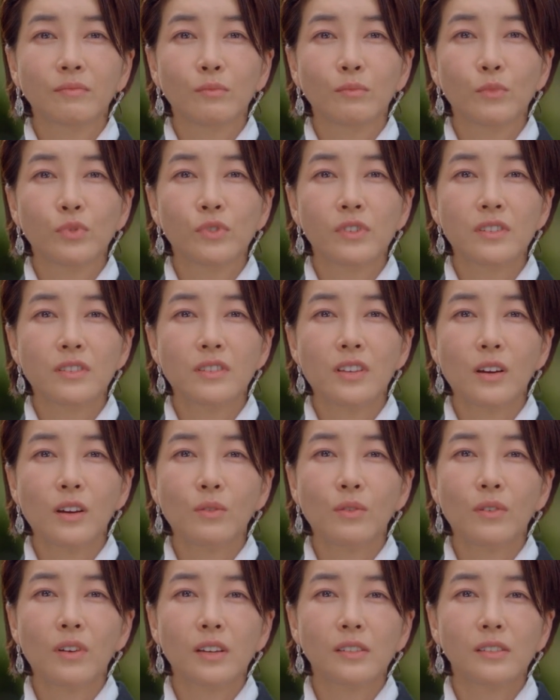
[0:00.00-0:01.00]
무슨
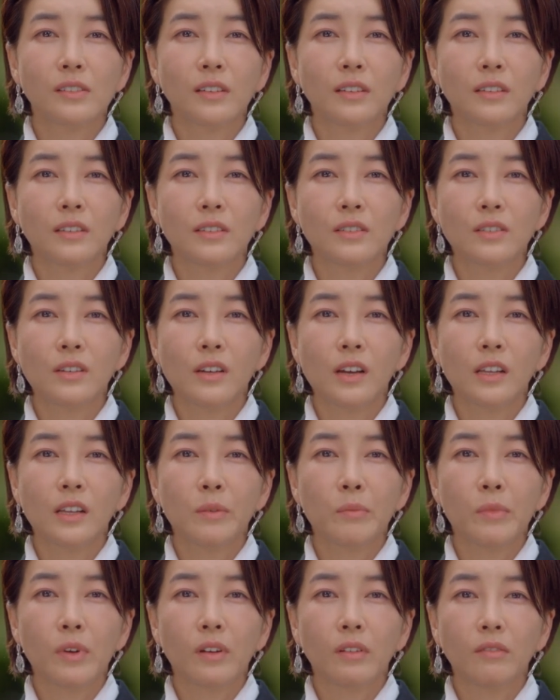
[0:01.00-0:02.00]
착오가 있었든지
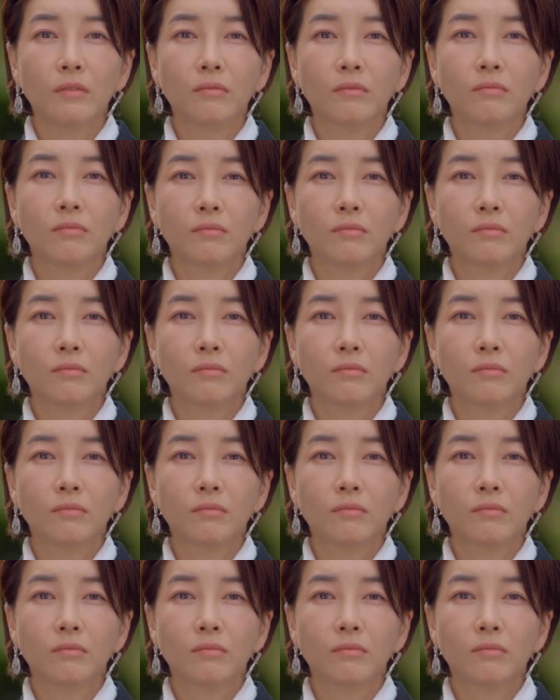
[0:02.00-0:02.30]
아니면